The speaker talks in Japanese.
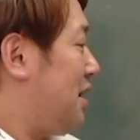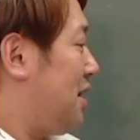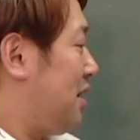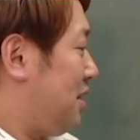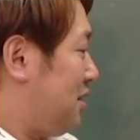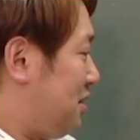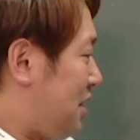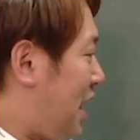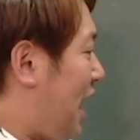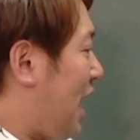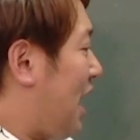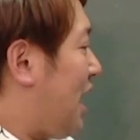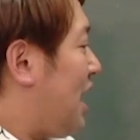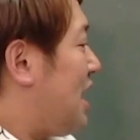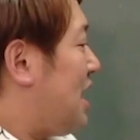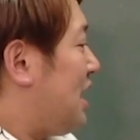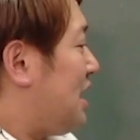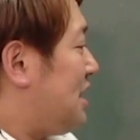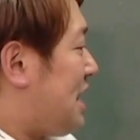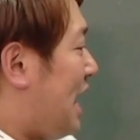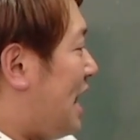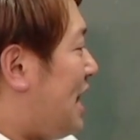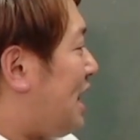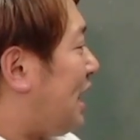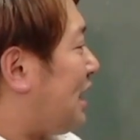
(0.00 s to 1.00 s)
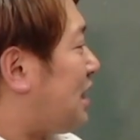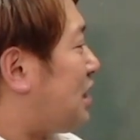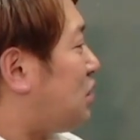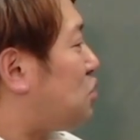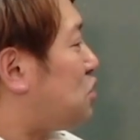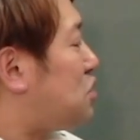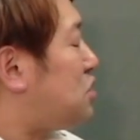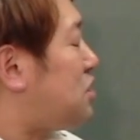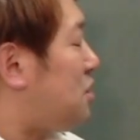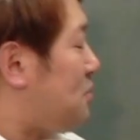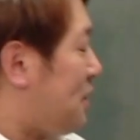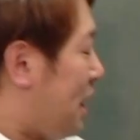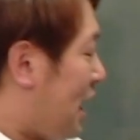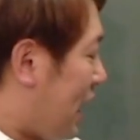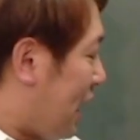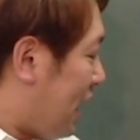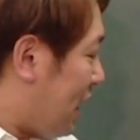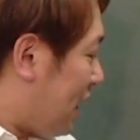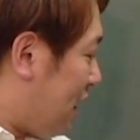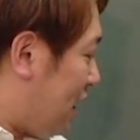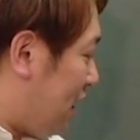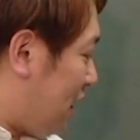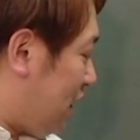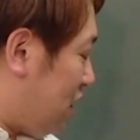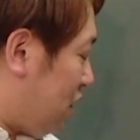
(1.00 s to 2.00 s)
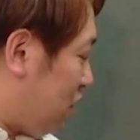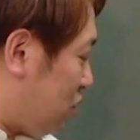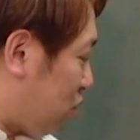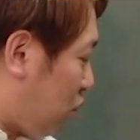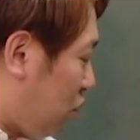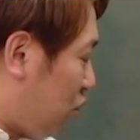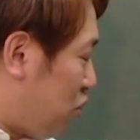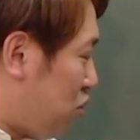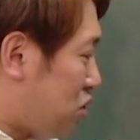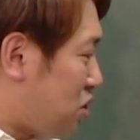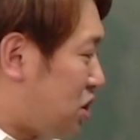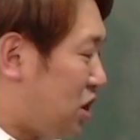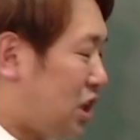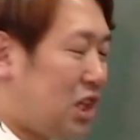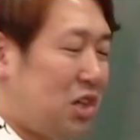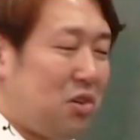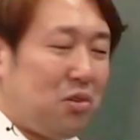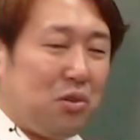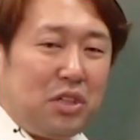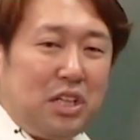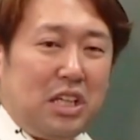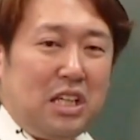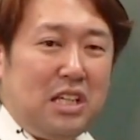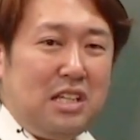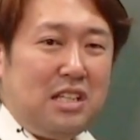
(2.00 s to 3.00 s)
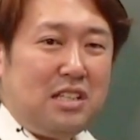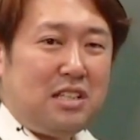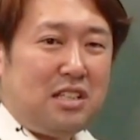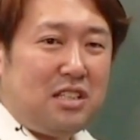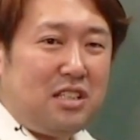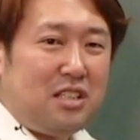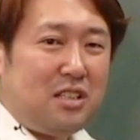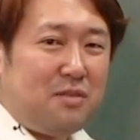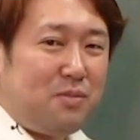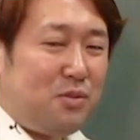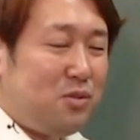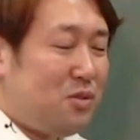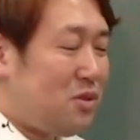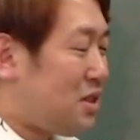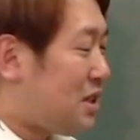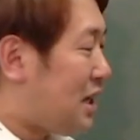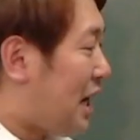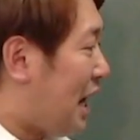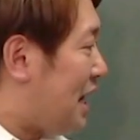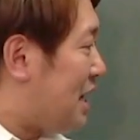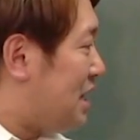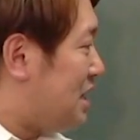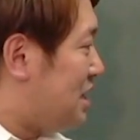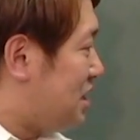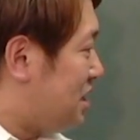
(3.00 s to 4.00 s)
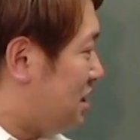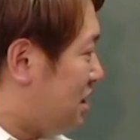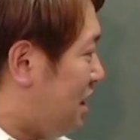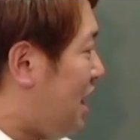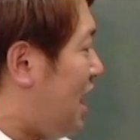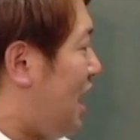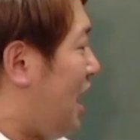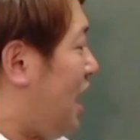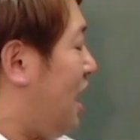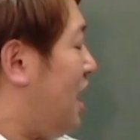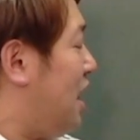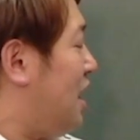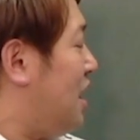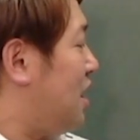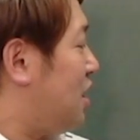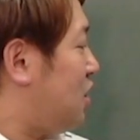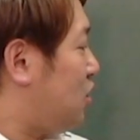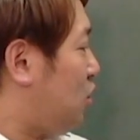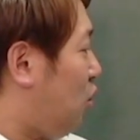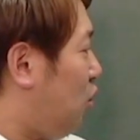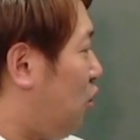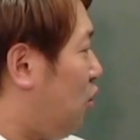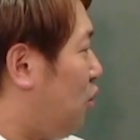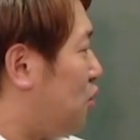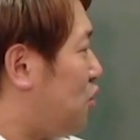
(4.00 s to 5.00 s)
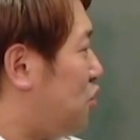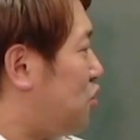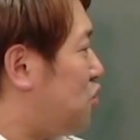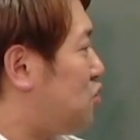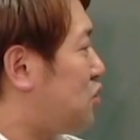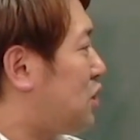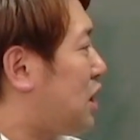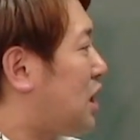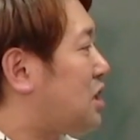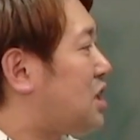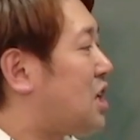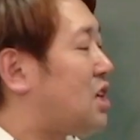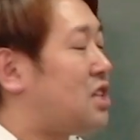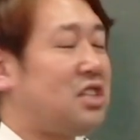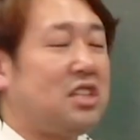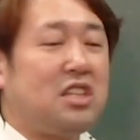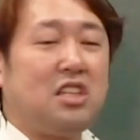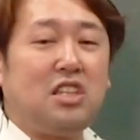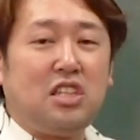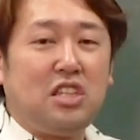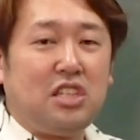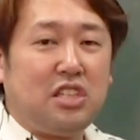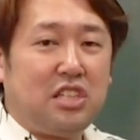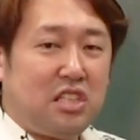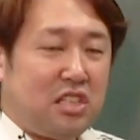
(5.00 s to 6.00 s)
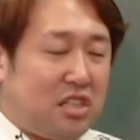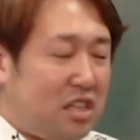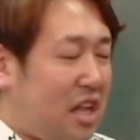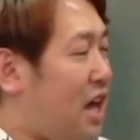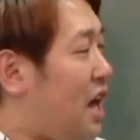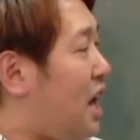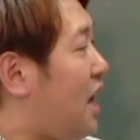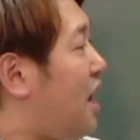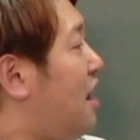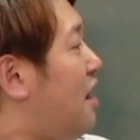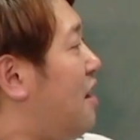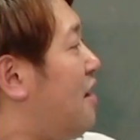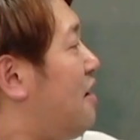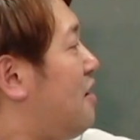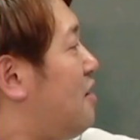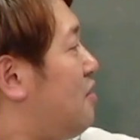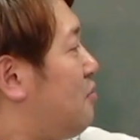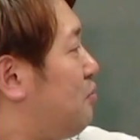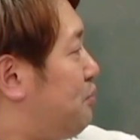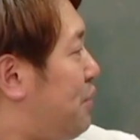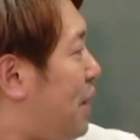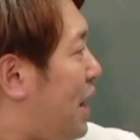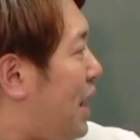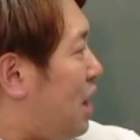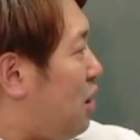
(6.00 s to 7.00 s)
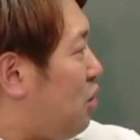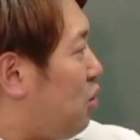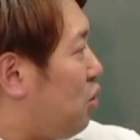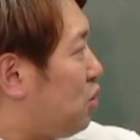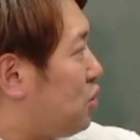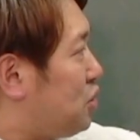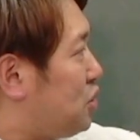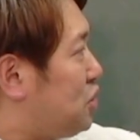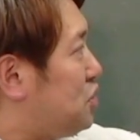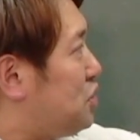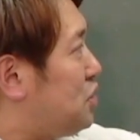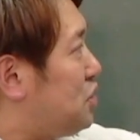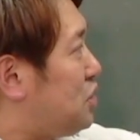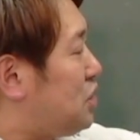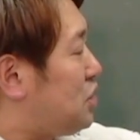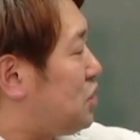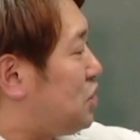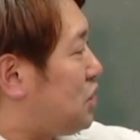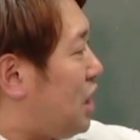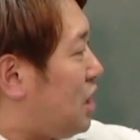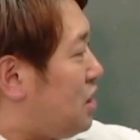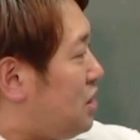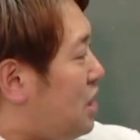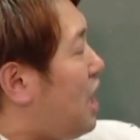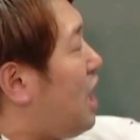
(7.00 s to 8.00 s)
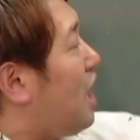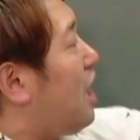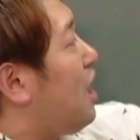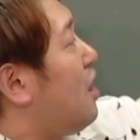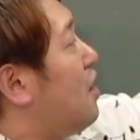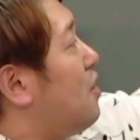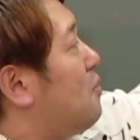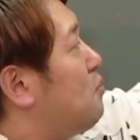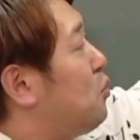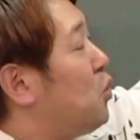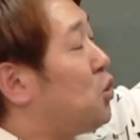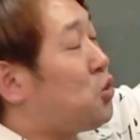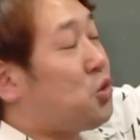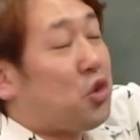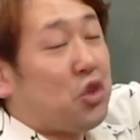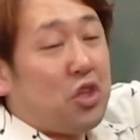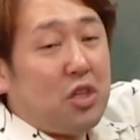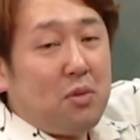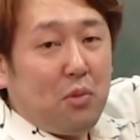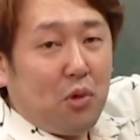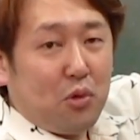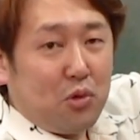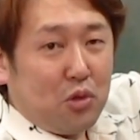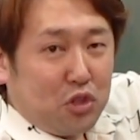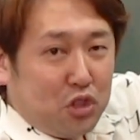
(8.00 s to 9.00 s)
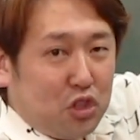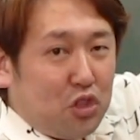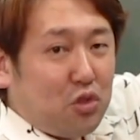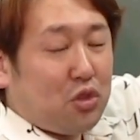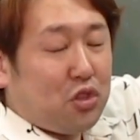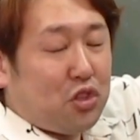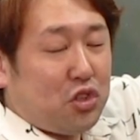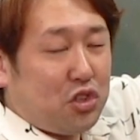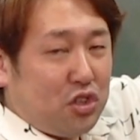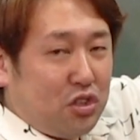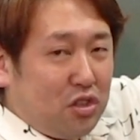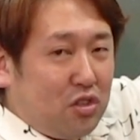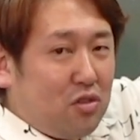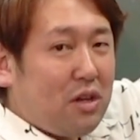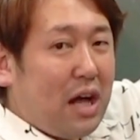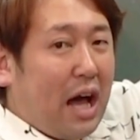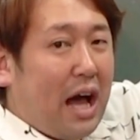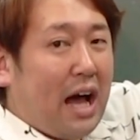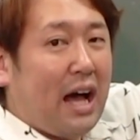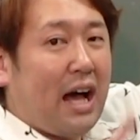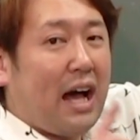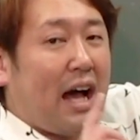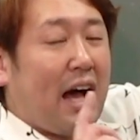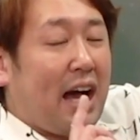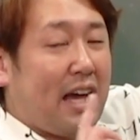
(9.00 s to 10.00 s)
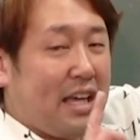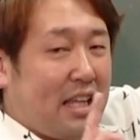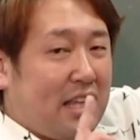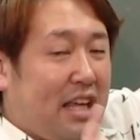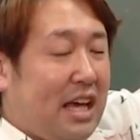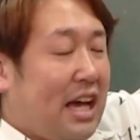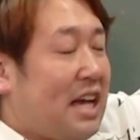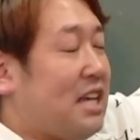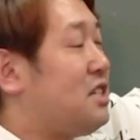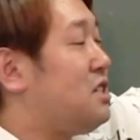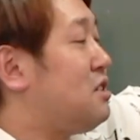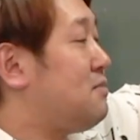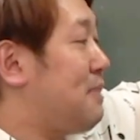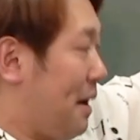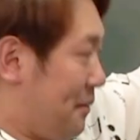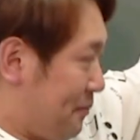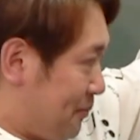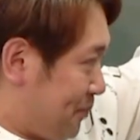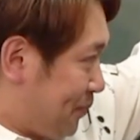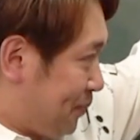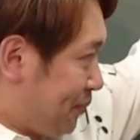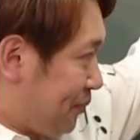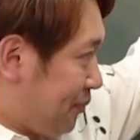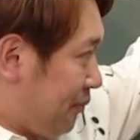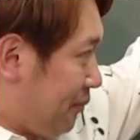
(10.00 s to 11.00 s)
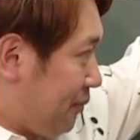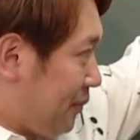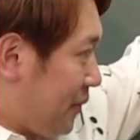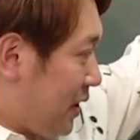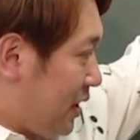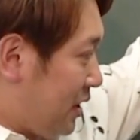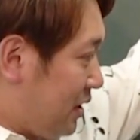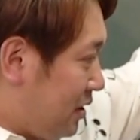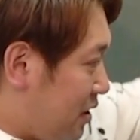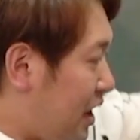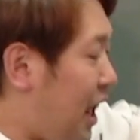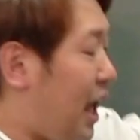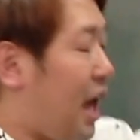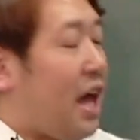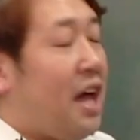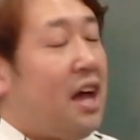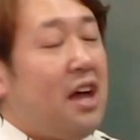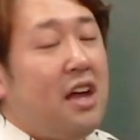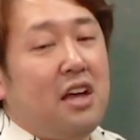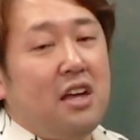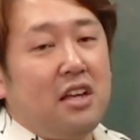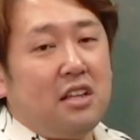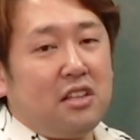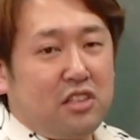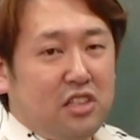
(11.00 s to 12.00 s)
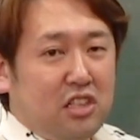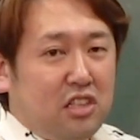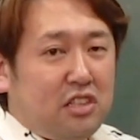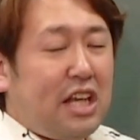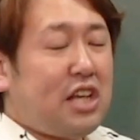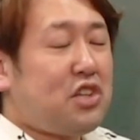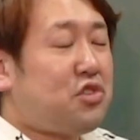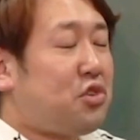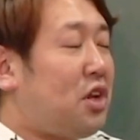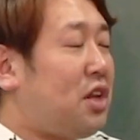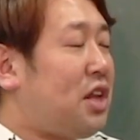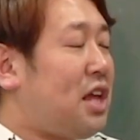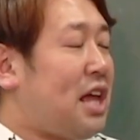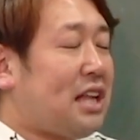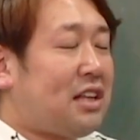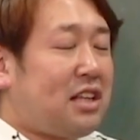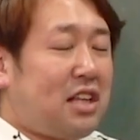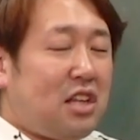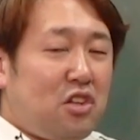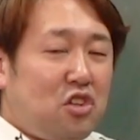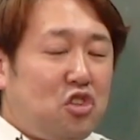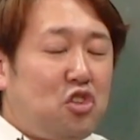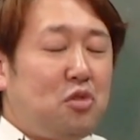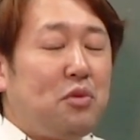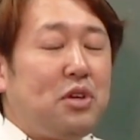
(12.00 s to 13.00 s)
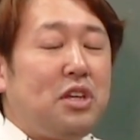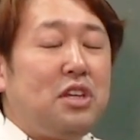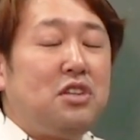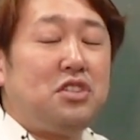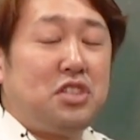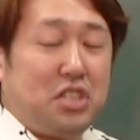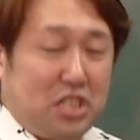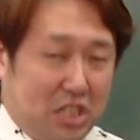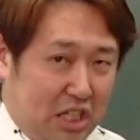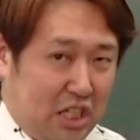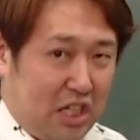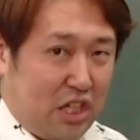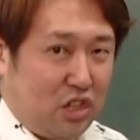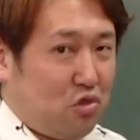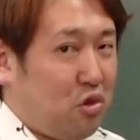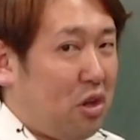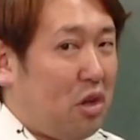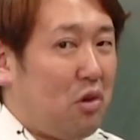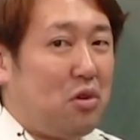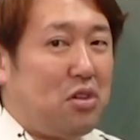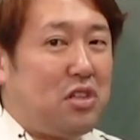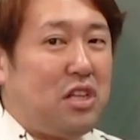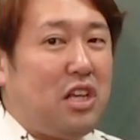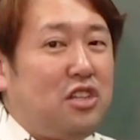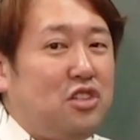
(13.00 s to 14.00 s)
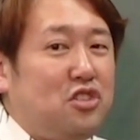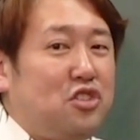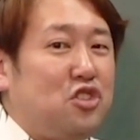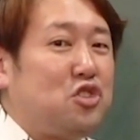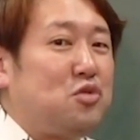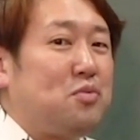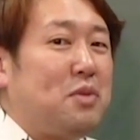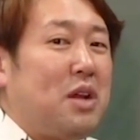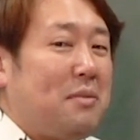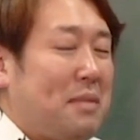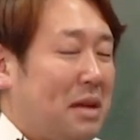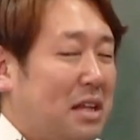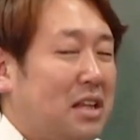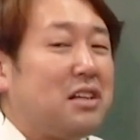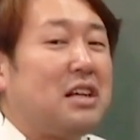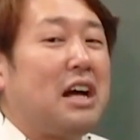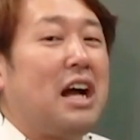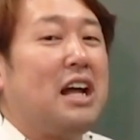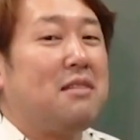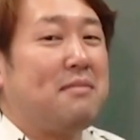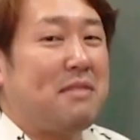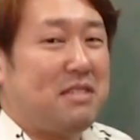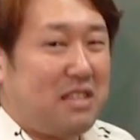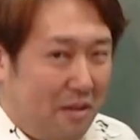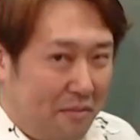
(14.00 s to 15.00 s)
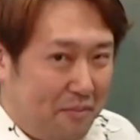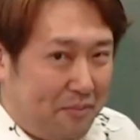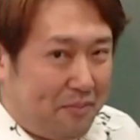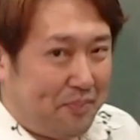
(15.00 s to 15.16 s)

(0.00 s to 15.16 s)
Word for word: で、やり方としては、この式を因数分解して、こういう形にして、バーをくっつけて、元に戻すとするのがアイデアいちばん。で、実際それでやってる人もいるし、それを否定するつもりは全くありません。